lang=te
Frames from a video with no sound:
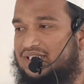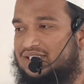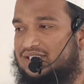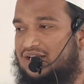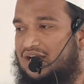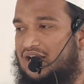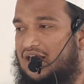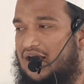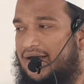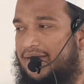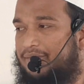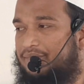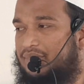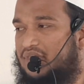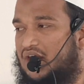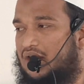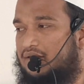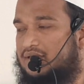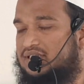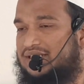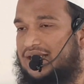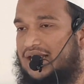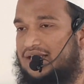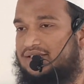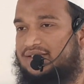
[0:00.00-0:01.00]
ఇస్లాం
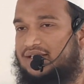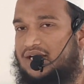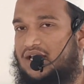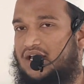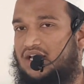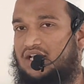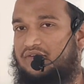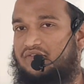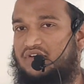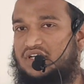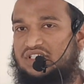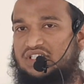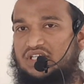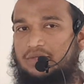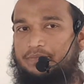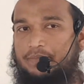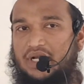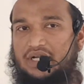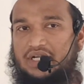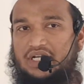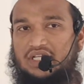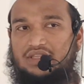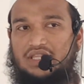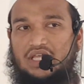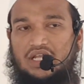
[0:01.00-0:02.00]
ధర శాస్త్రాన్ని
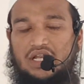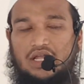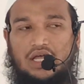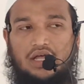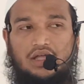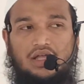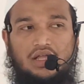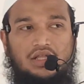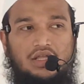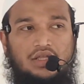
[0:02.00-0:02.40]
విడిచిపెట్టి తన